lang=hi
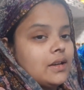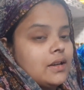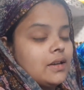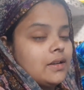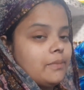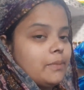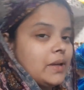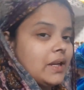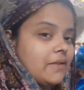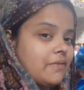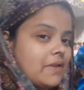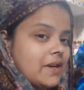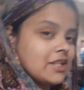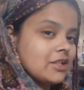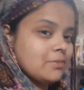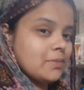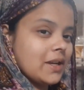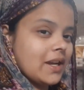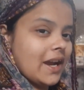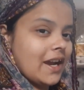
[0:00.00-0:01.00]

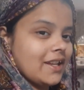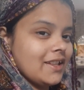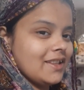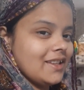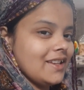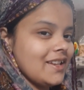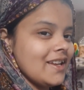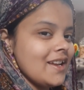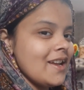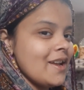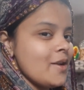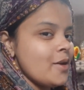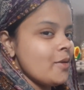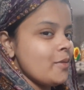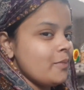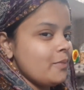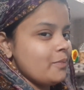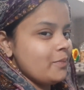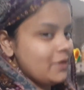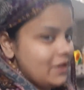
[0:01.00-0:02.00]
ब्रेकफास्ट में खाई थी
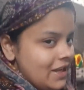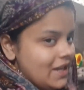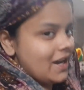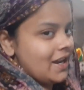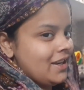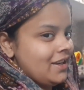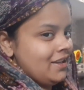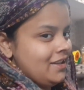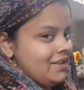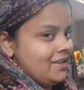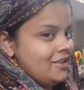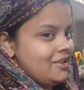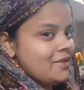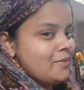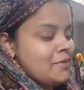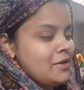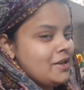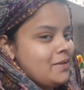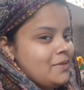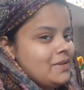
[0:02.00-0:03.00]
बिरयानी
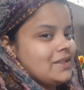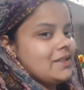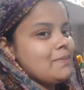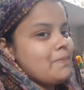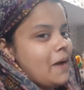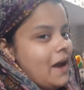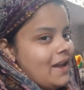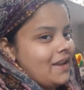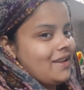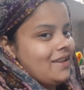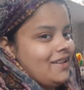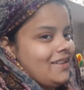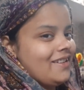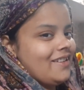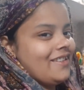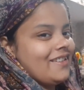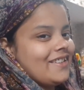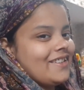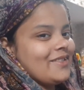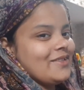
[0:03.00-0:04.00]
यमी यमी सी पाई की
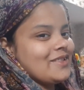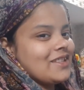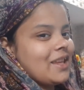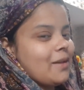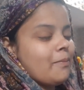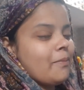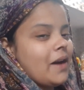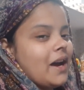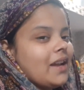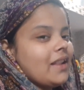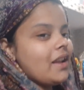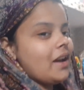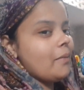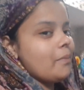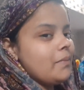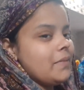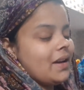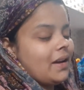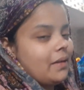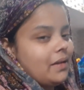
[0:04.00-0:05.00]
और उसके बाद
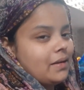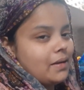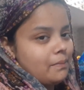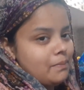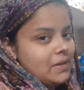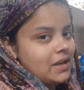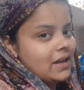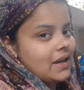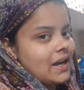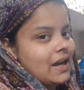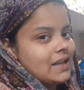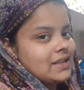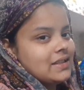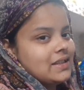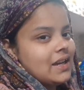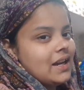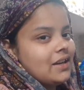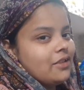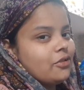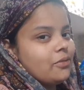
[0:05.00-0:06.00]
अम्मी अम्मी की
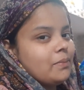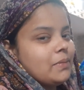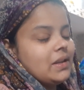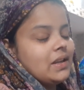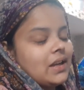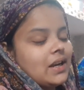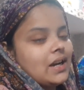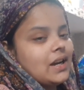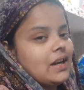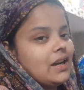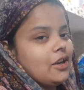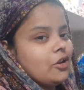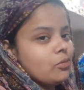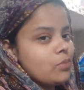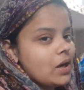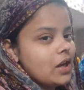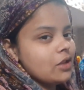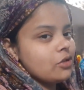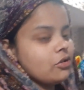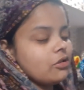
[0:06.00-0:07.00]
खांसी आई तो अम्मी ने कहा अंडे
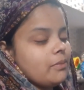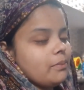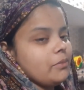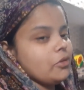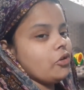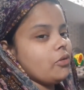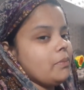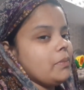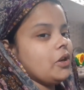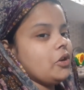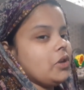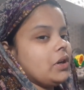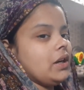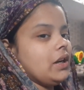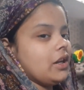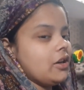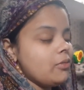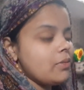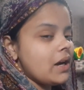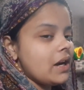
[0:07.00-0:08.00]
उबाल दो तो अम्मी को
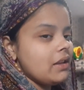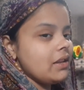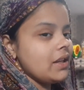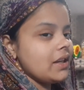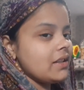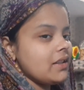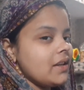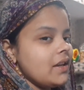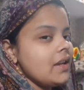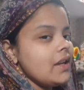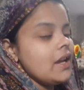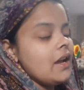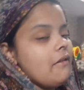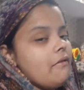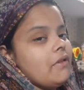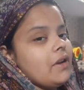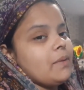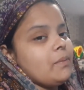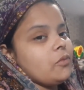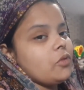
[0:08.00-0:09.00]
अंडा उबाल दिया था
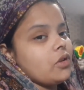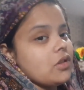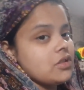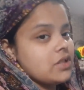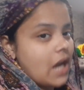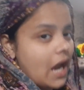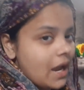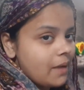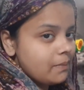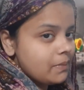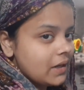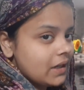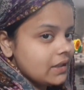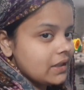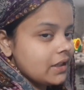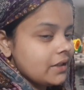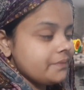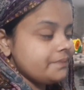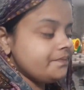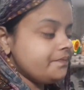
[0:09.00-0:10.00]
फिर हम लोग ने चाय पिया
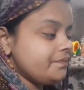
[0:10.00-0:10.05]
था